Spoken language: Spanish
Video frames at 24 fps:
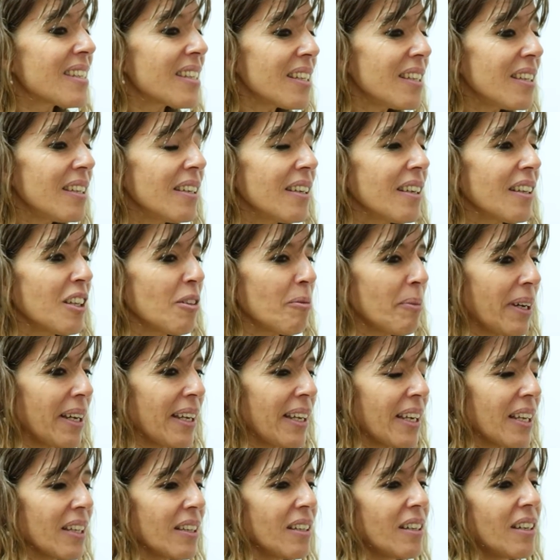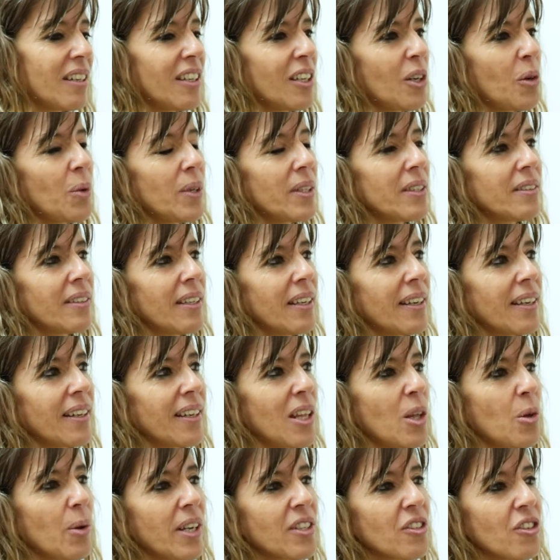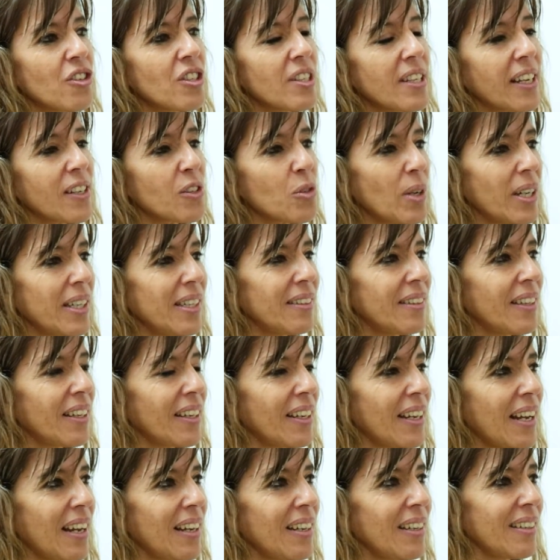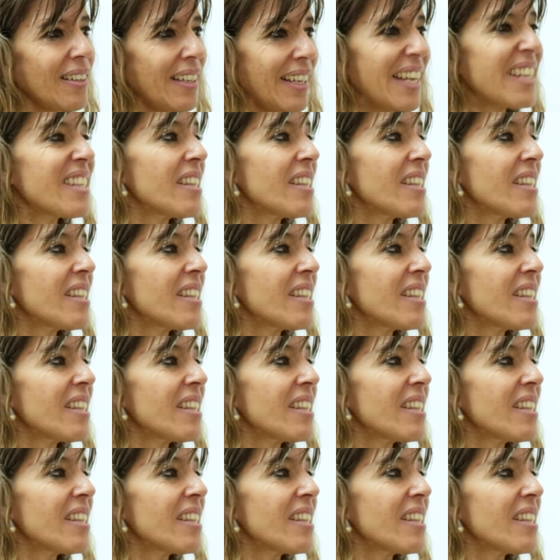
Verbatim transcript: Sí, además hay que tener en cuenta que la educación sexual integral